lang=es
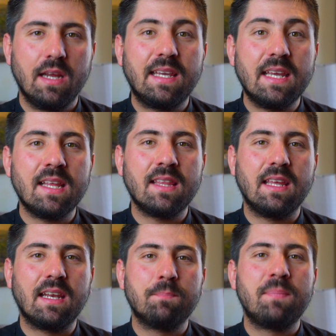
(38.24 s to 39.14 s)
Quiere
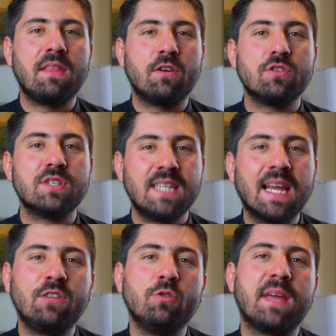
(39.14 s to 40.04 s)
decir, Pedro, sé
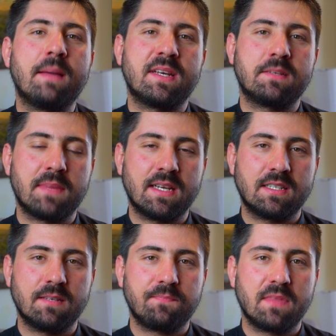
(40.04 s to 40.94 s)
que tú me amas
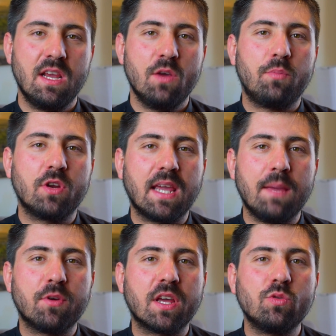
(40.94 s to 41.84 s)
más. ¿Por qué?
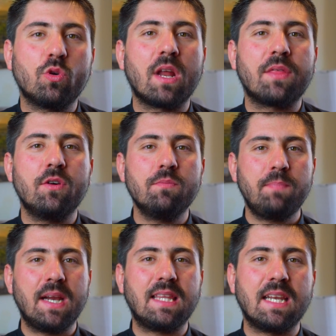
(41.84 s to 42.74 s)
Porque tu corazón
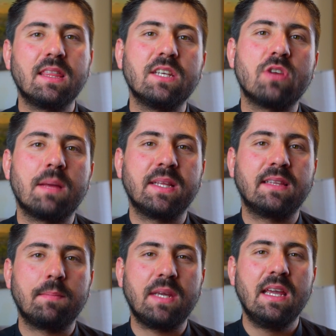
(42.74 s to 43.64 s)
pertenece
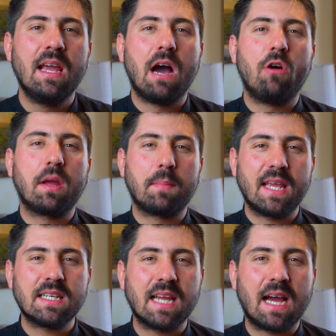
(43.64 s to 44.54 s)
solamente a mí, aunque me
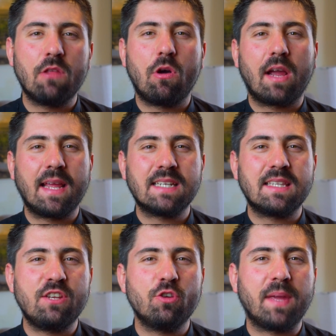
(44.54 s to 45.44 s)
hayas negado, aunque hayas
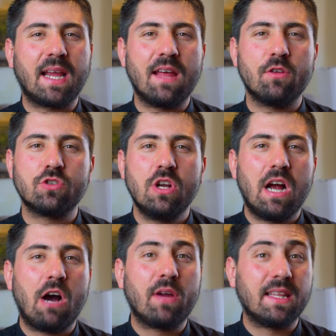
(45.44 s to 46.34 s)
tenido pecados,
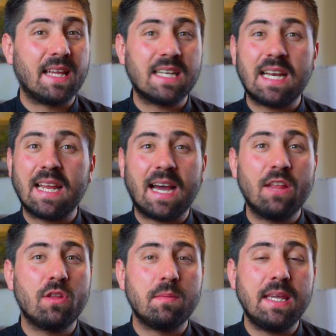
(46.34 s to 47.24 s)
aunque te hayas
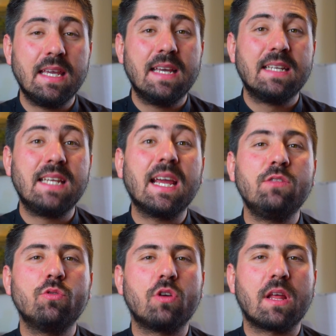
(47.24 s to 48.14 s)
alejado de mí, sé que
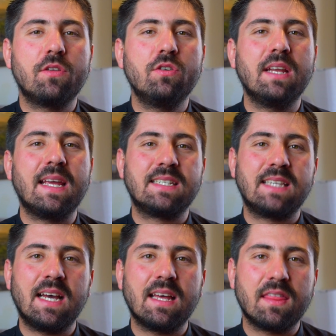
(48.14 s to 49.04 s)
tu corazón
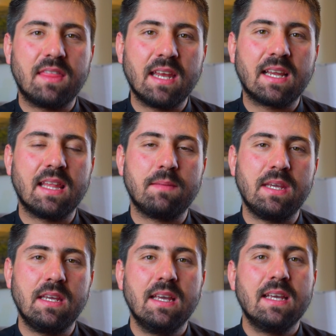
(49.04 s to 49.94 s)
está cerca de
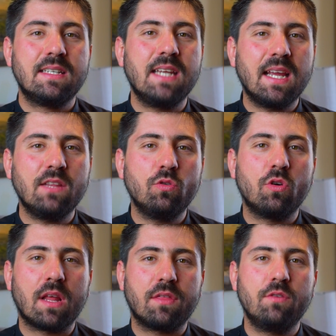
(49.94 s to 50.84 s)
mí, sé que tu
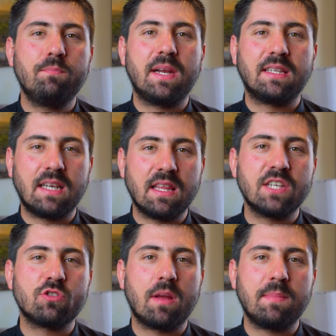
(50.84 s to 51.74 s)
corazón pertenece
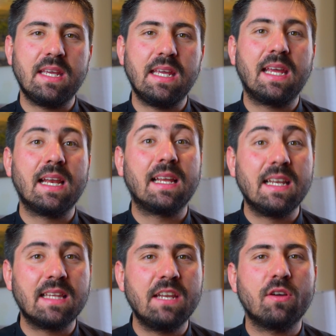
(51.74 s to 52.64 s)
solo a mí y que el
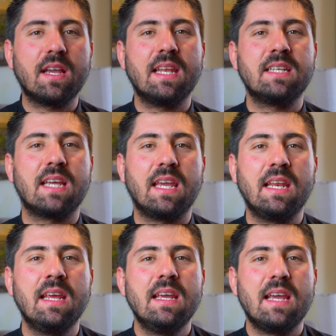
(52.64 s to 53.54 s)
criterio que quieres
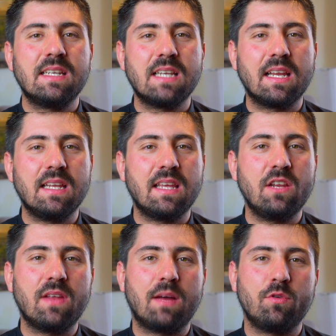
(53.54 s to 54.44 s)
seguir es el
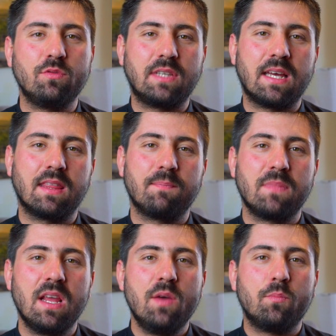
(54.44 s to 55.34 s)
criterio de la voluntad.
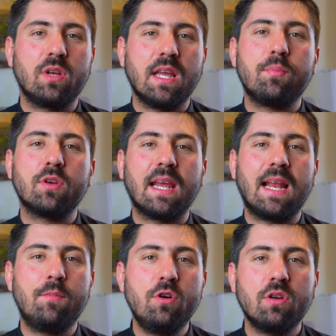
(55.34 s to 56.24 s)
¿Por qué? Porque el
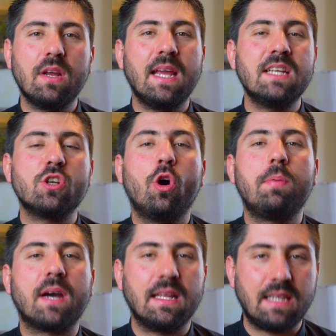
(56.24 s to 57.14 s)
amor es
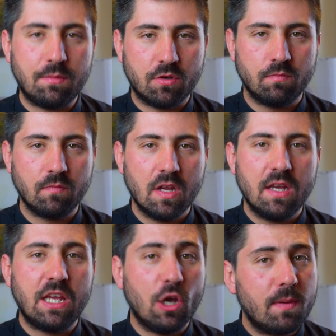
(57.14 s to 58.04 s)
objetivo.
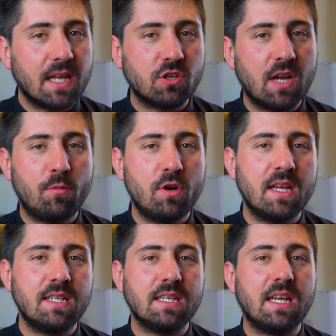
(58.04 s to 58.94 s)
Y obras son
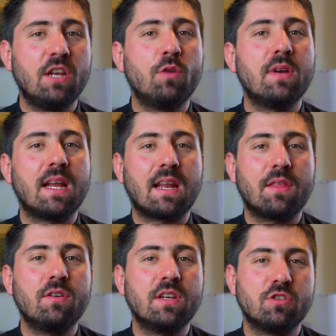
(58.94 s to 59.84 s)
amores y no buenas
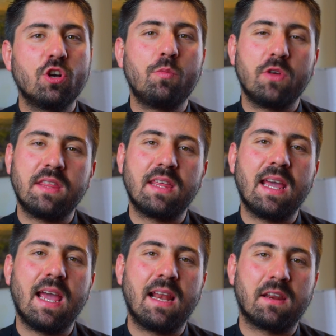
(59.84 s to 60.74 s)
razones, ¿no? Como
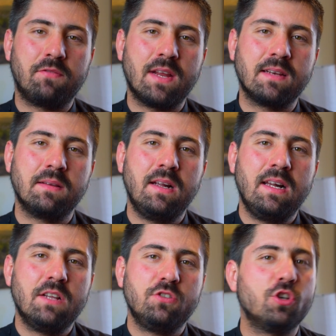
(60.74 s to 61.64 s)
dice el refrán.
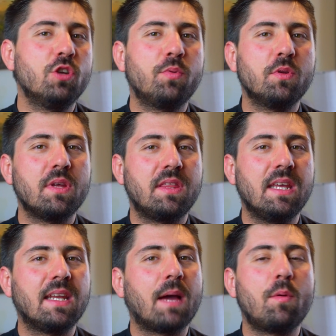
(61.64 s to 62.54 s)
Yo no puedo
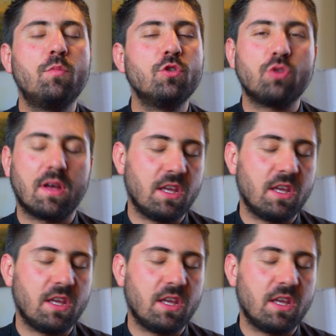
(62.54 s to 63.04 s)
decir que amo mucho a